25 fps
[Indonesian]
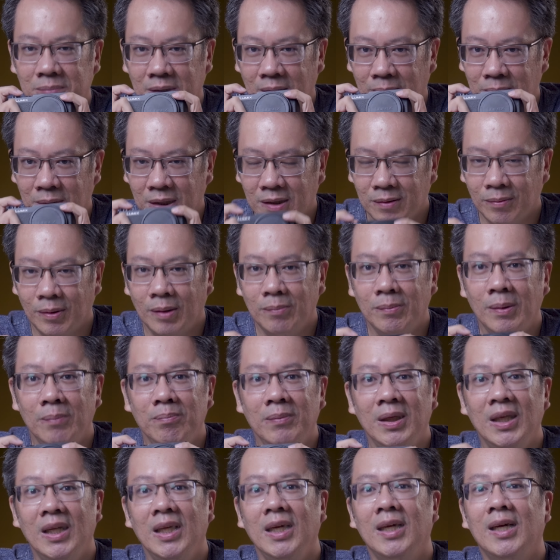teman-teman
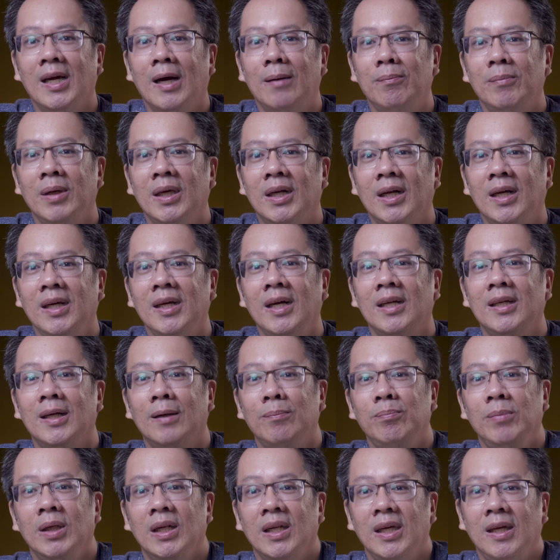memilih kamera yang ada
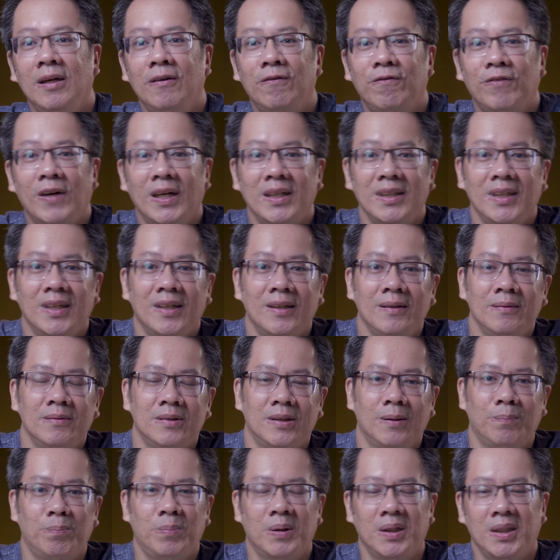built-in fan-nya
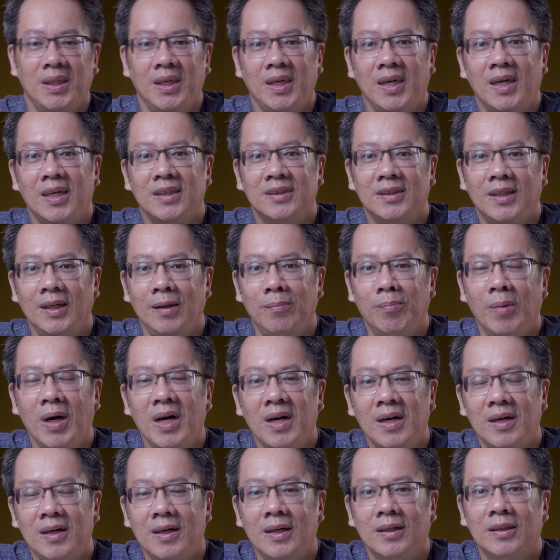seperti S5
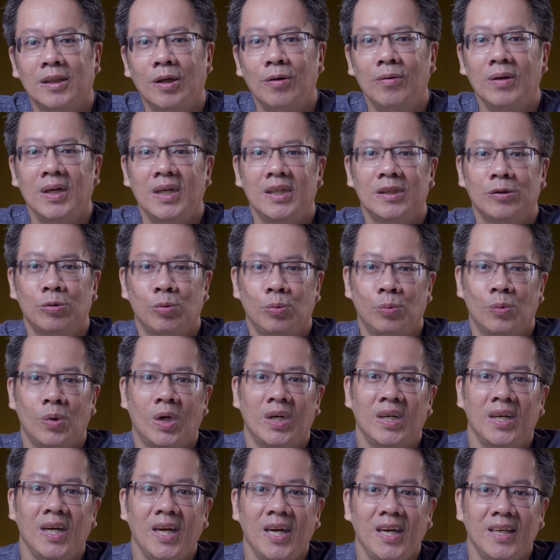atau
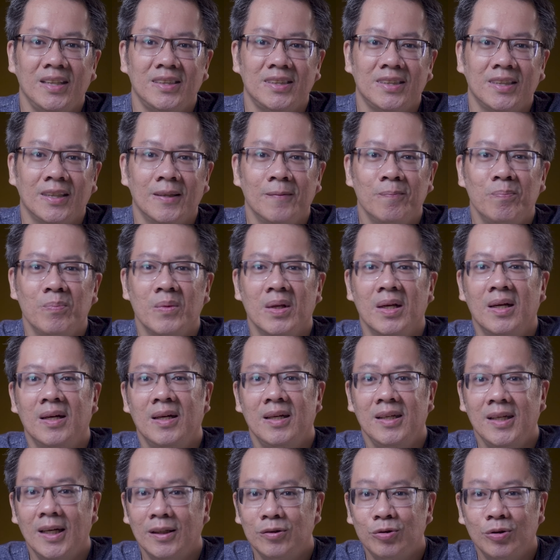S1 Edge
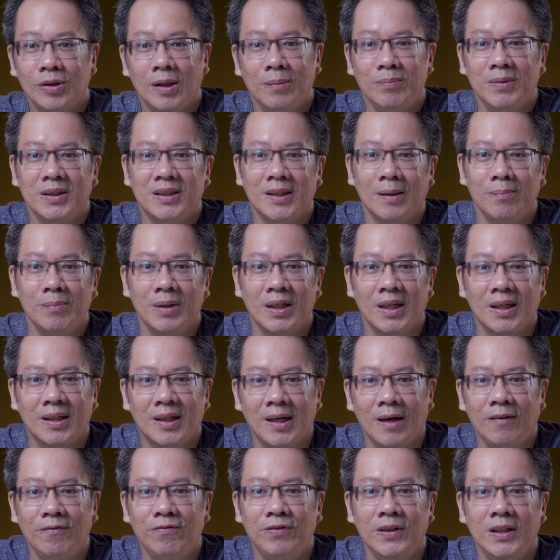yang juga bisa
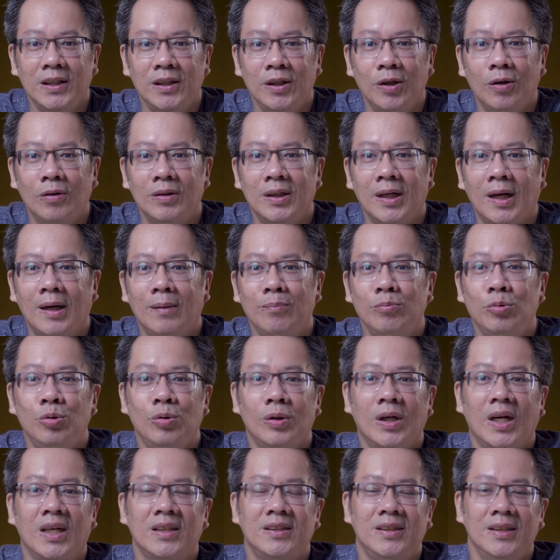merekam video dalam
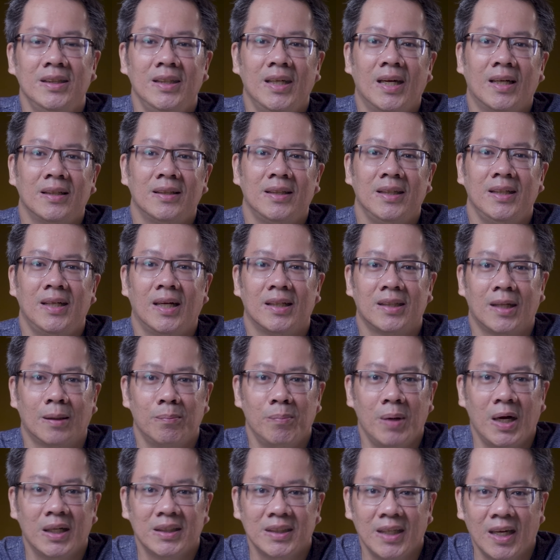durasi yang tidak
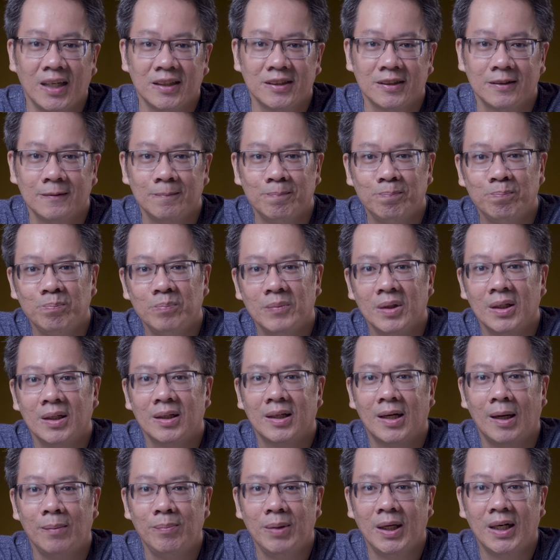terbatas.
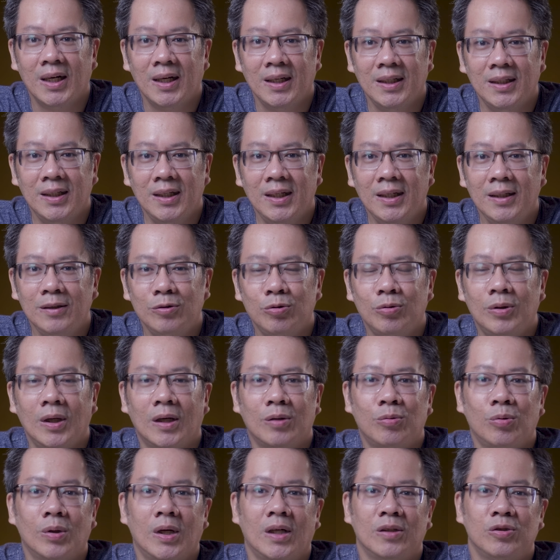Kamera ini
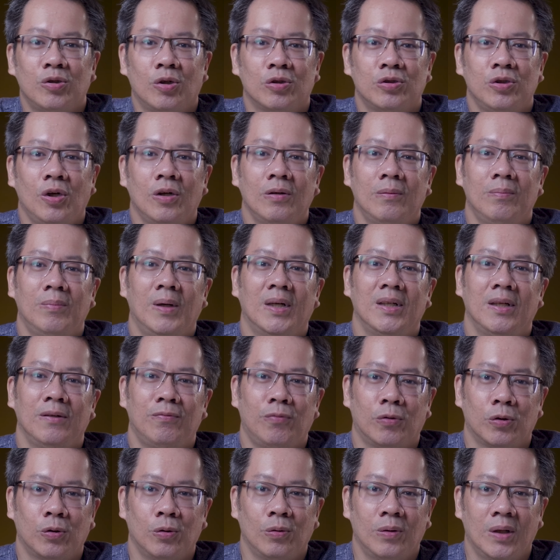juga kurang cocok bagi
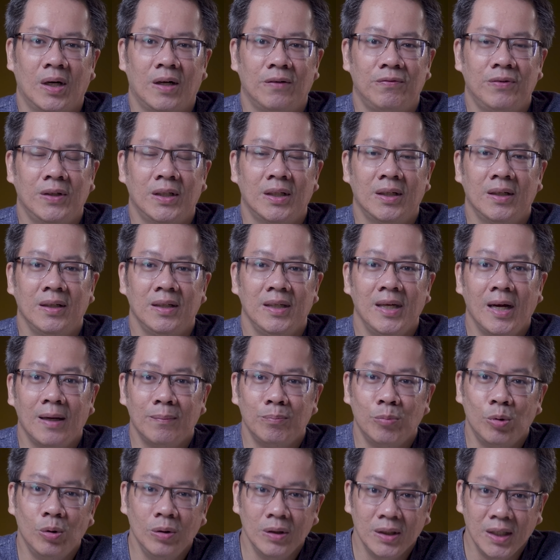fotografer
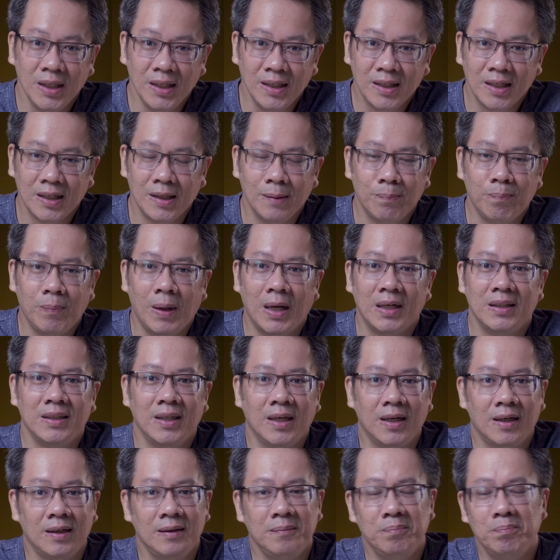yang mungkin ke
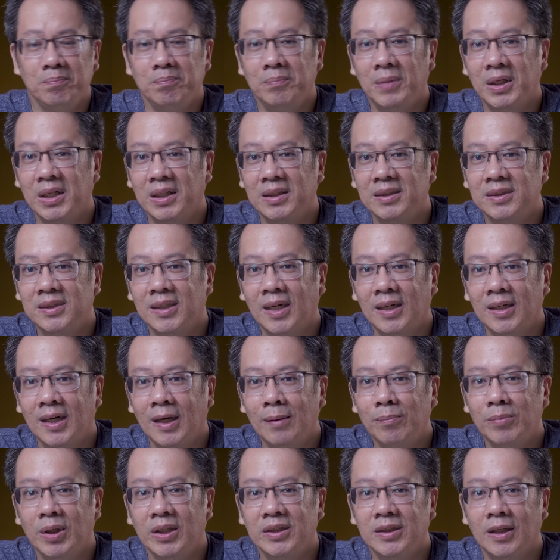depannya
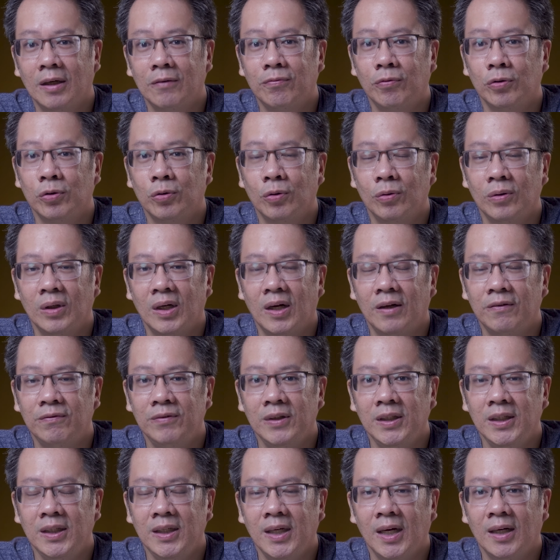berencana belajar
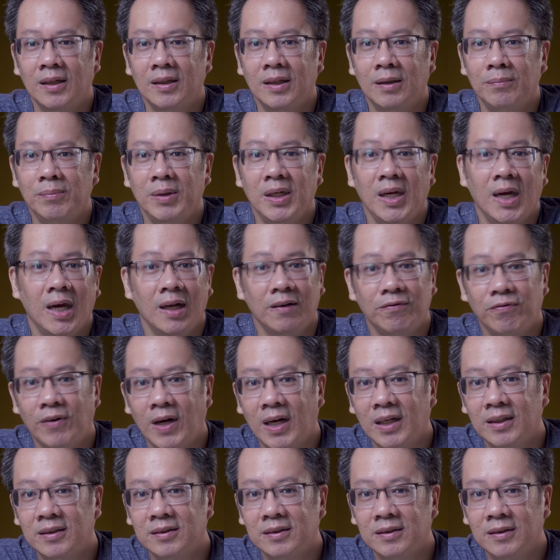fotografi yang lebih
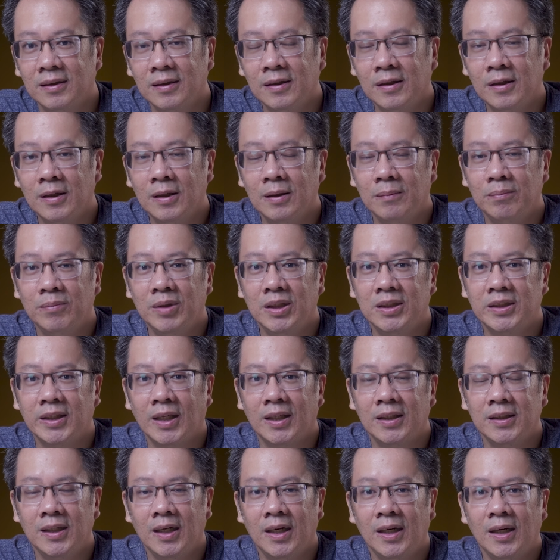advance.
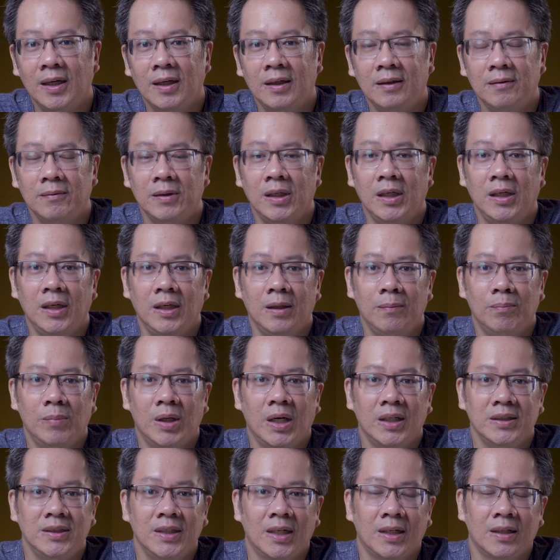Misalnya ingin
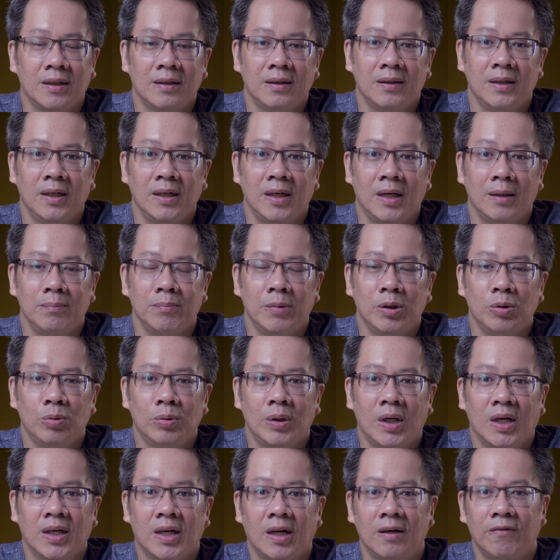belajar dengan
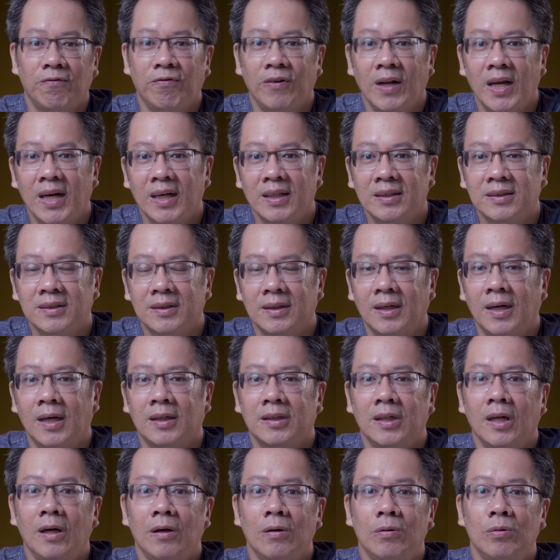menggunakan flash
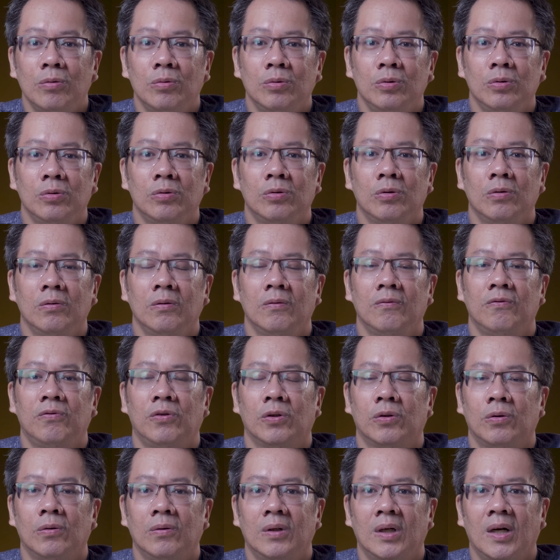atau untuk
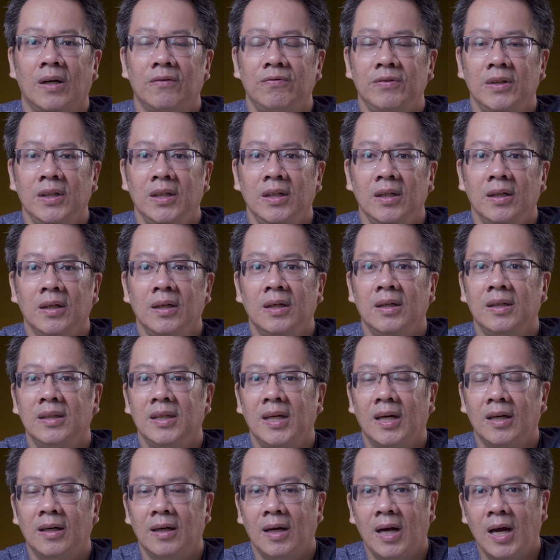fotografi
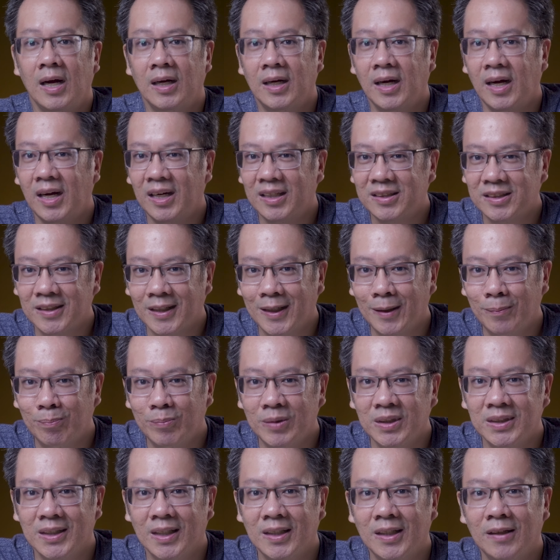yang agak ekstrim,
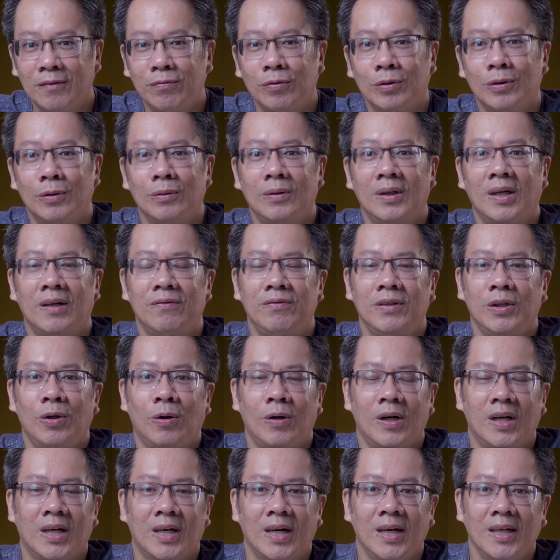misalnya fotografi
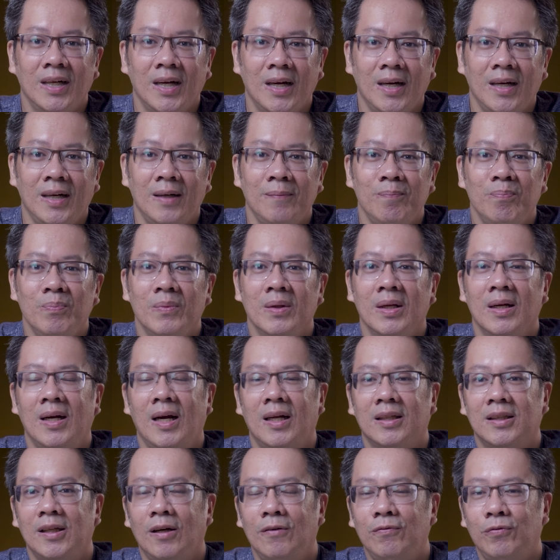olahraga
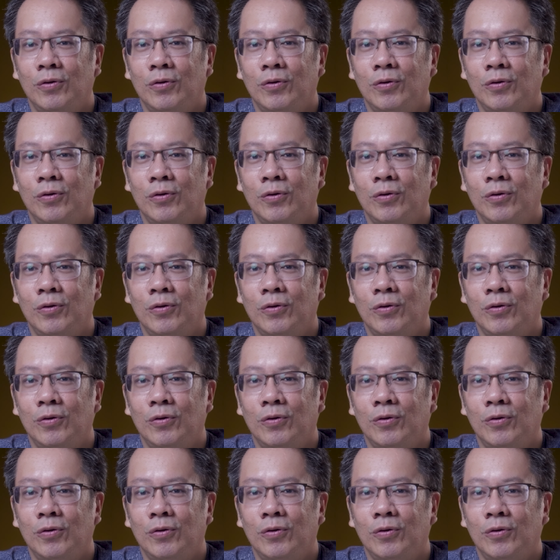atau